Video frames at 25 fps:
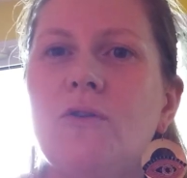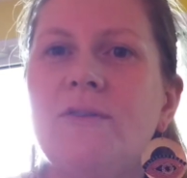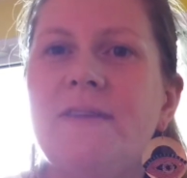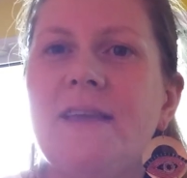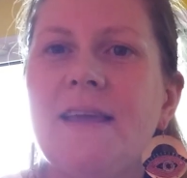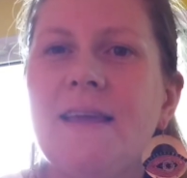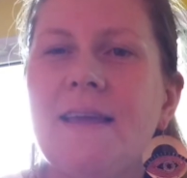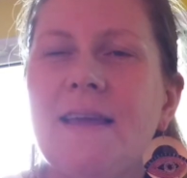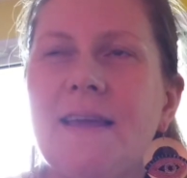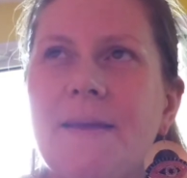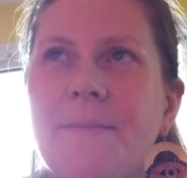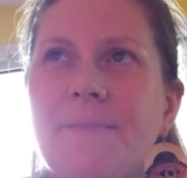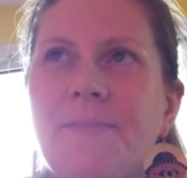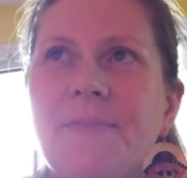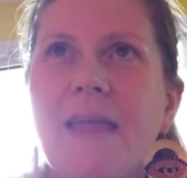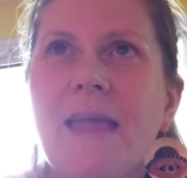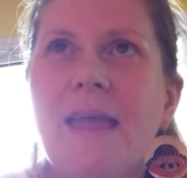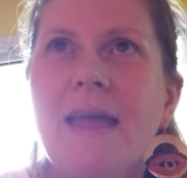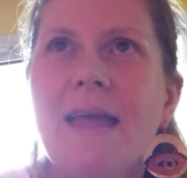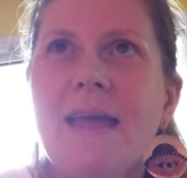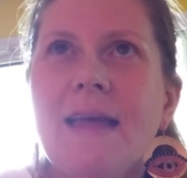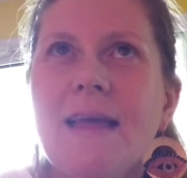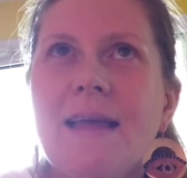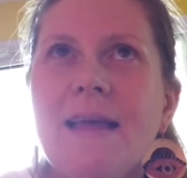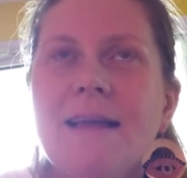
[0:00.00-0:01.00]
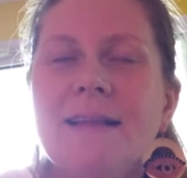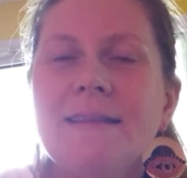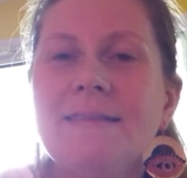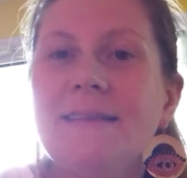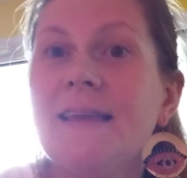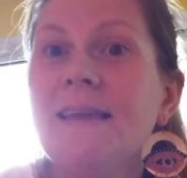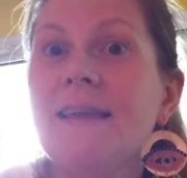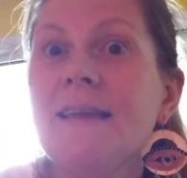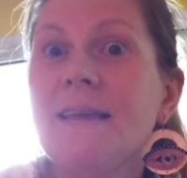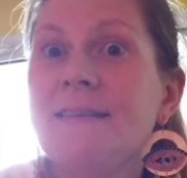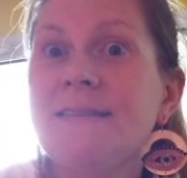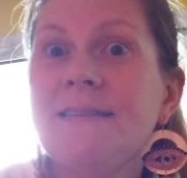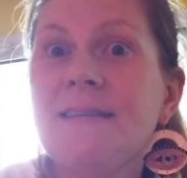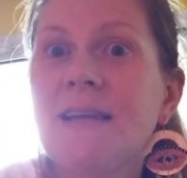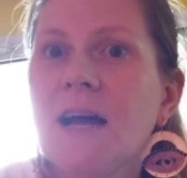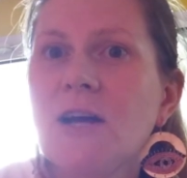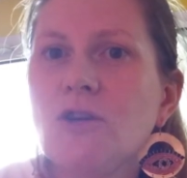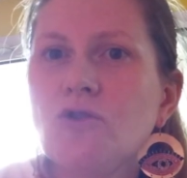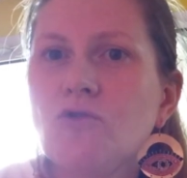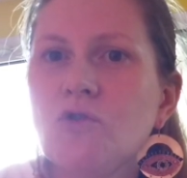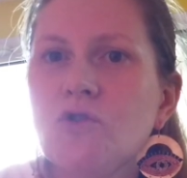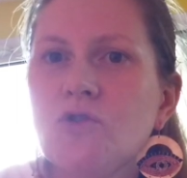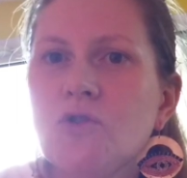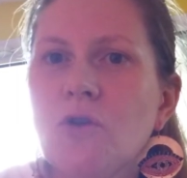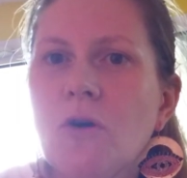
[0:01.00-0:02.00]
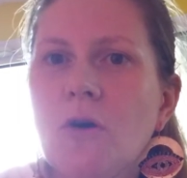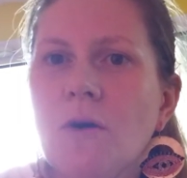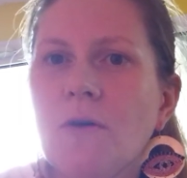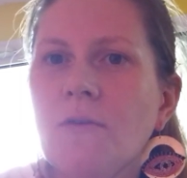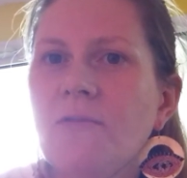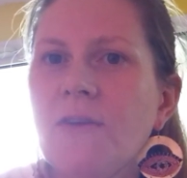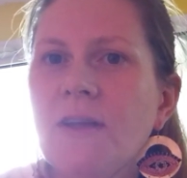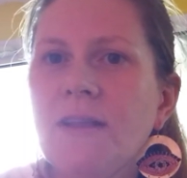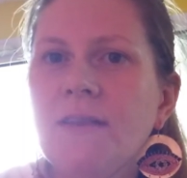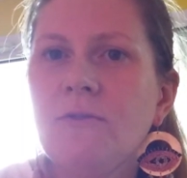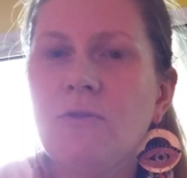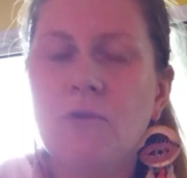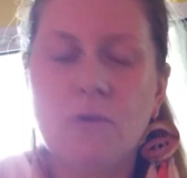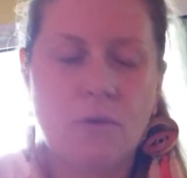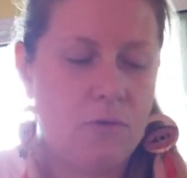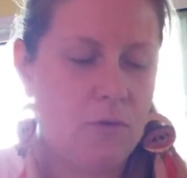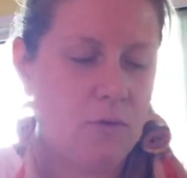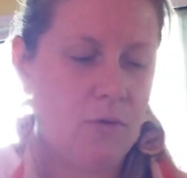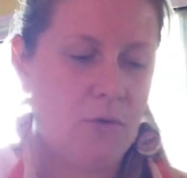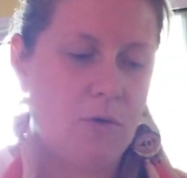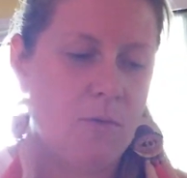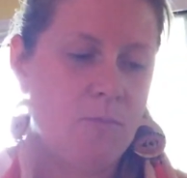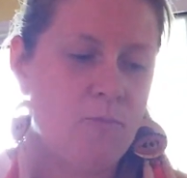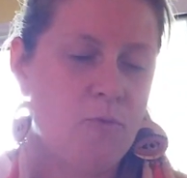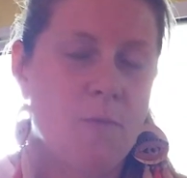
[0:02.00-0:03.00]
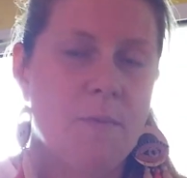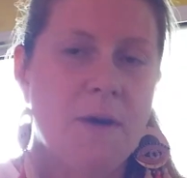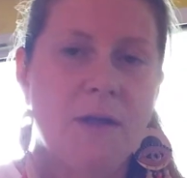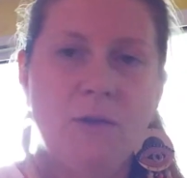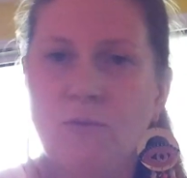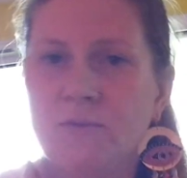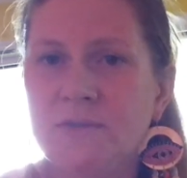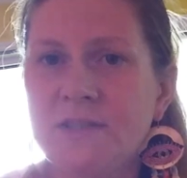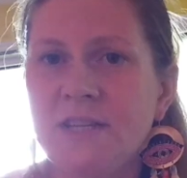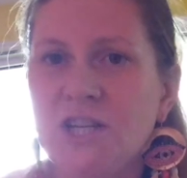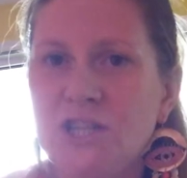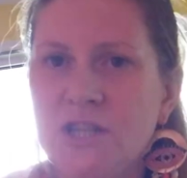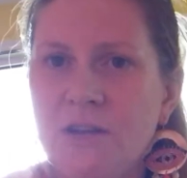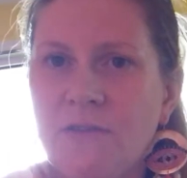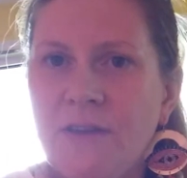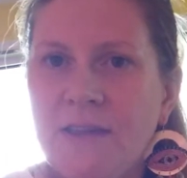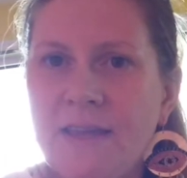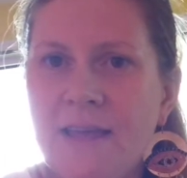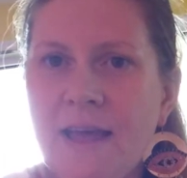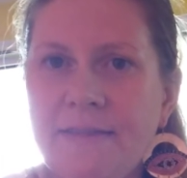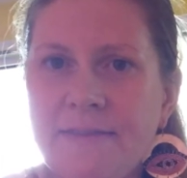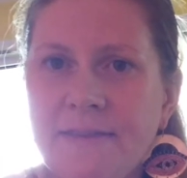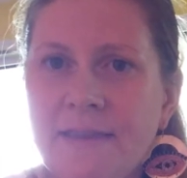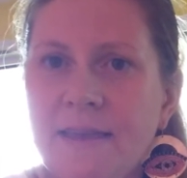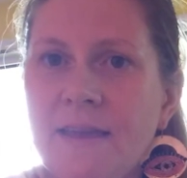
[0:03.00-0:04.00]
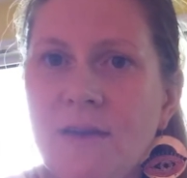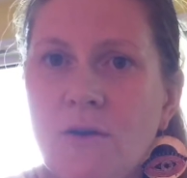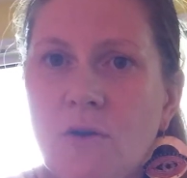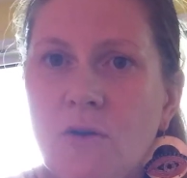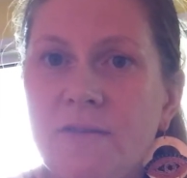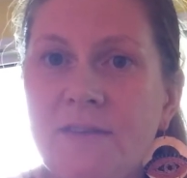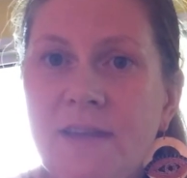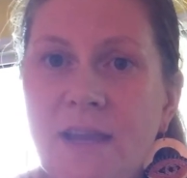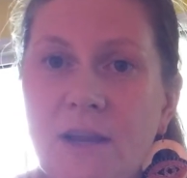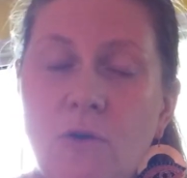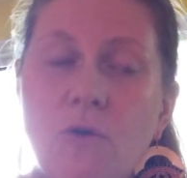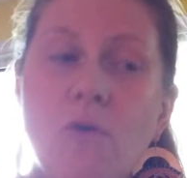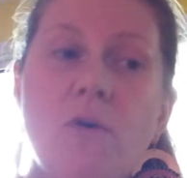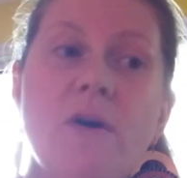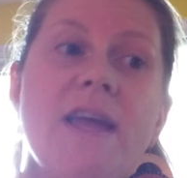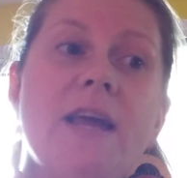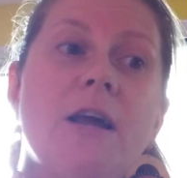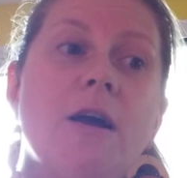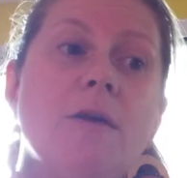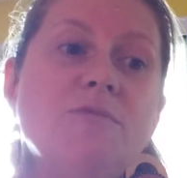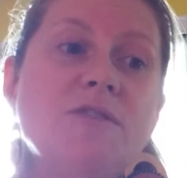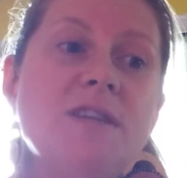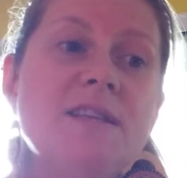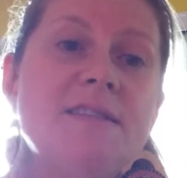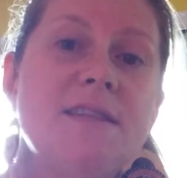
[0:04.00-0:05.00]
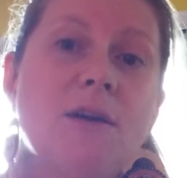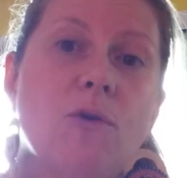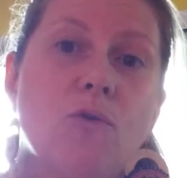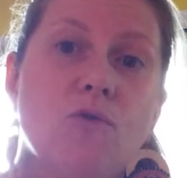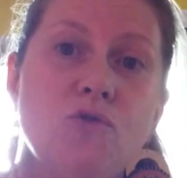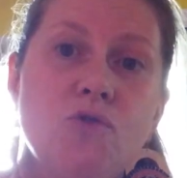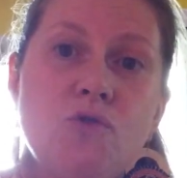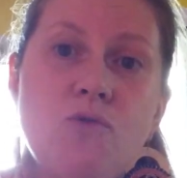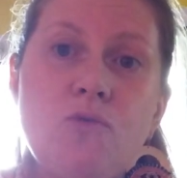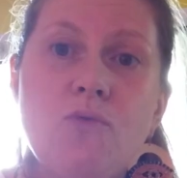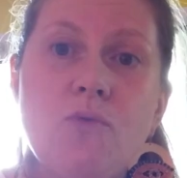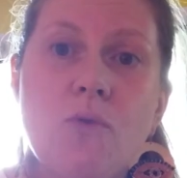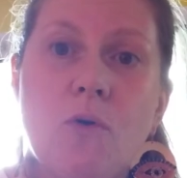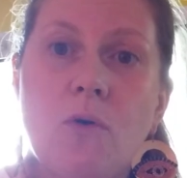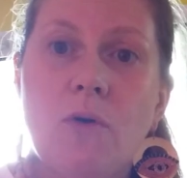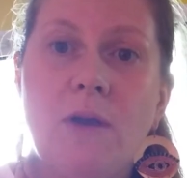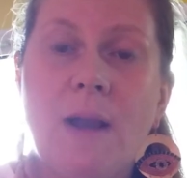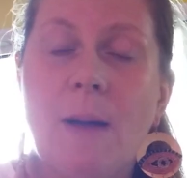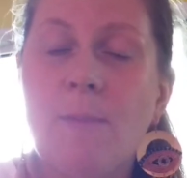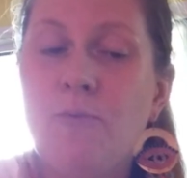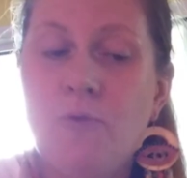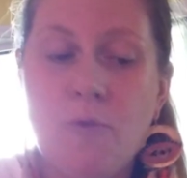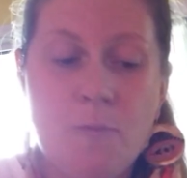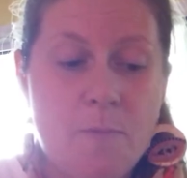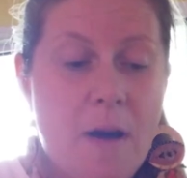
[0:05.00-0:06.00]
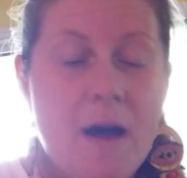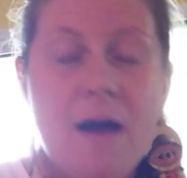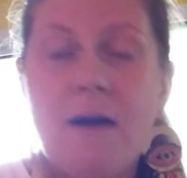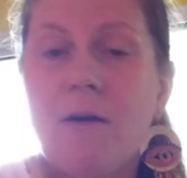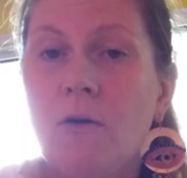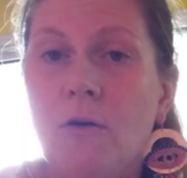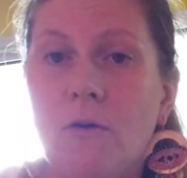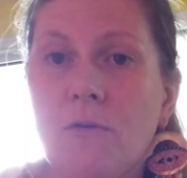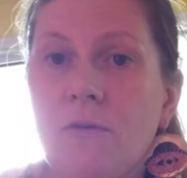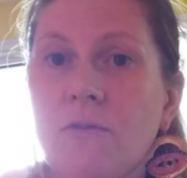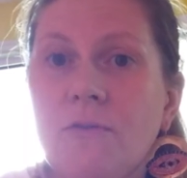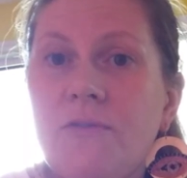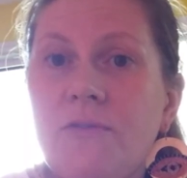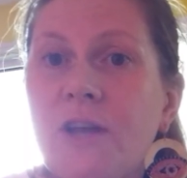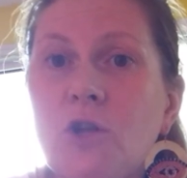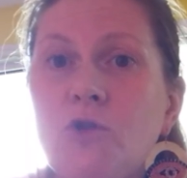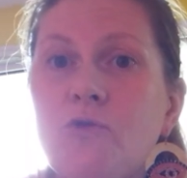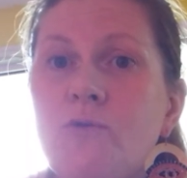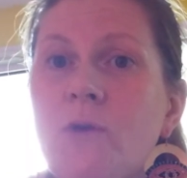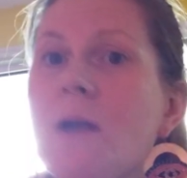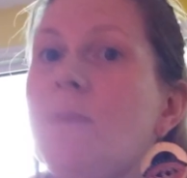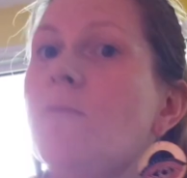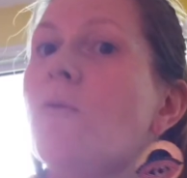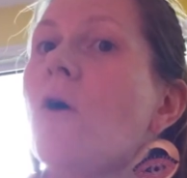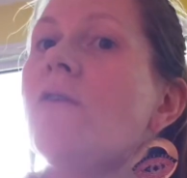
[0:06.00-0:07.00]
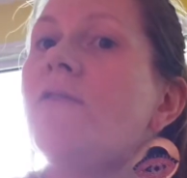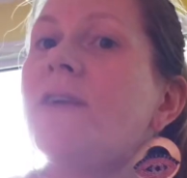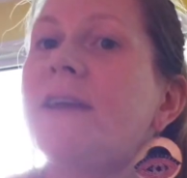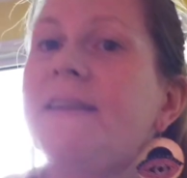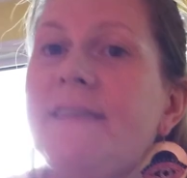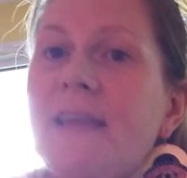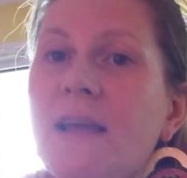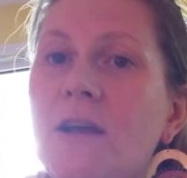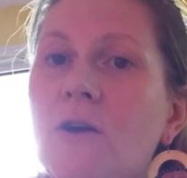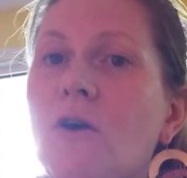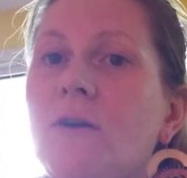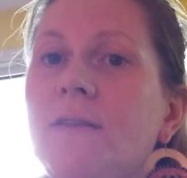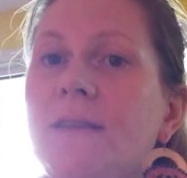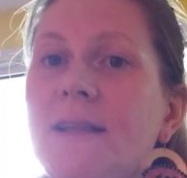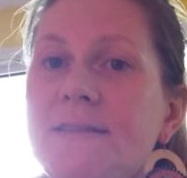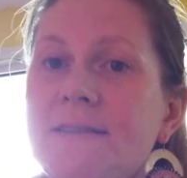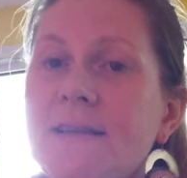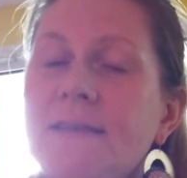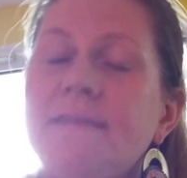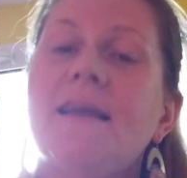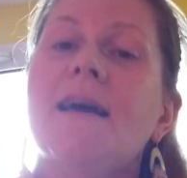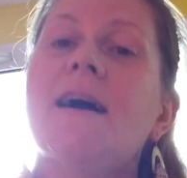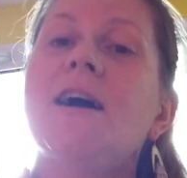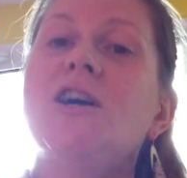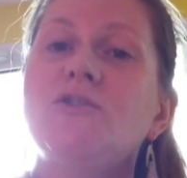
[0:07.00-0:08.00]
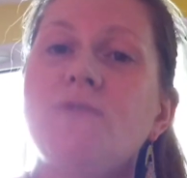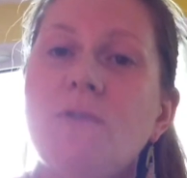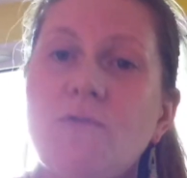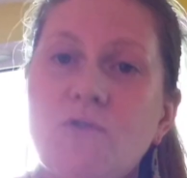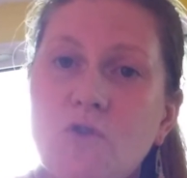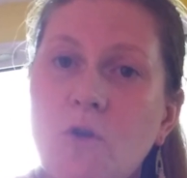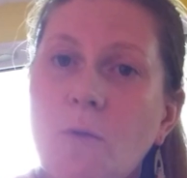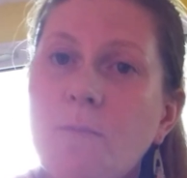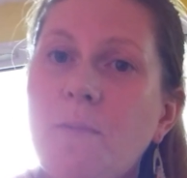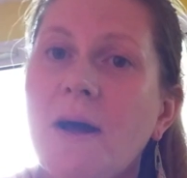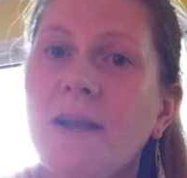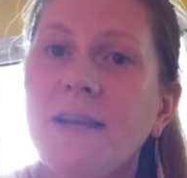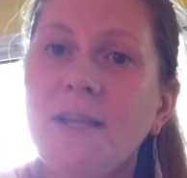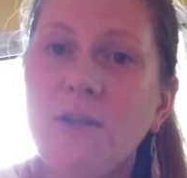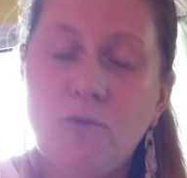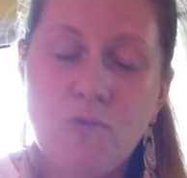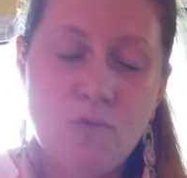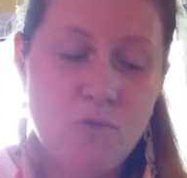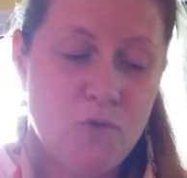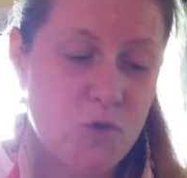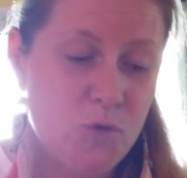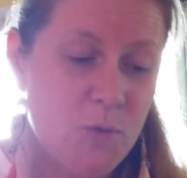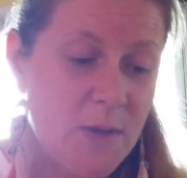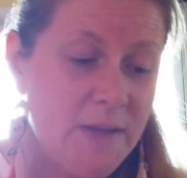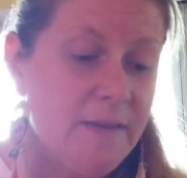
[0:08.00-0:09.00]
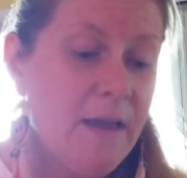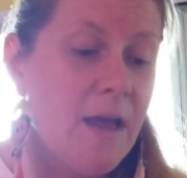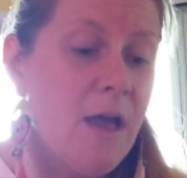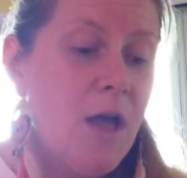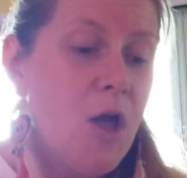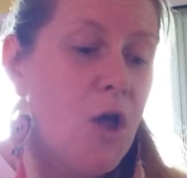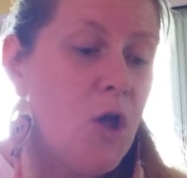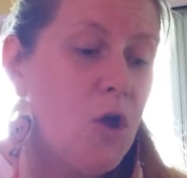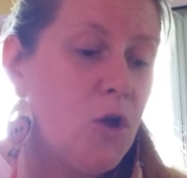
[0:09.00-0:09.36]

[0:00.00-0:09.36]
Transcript: des des tirages au sort en fait euh, pour m'annoncer que j'avais gagné euh, des lots et comme je les ai reçus euh, la plupart virtuellement avec des codes etc je vais vous en parler tout de suite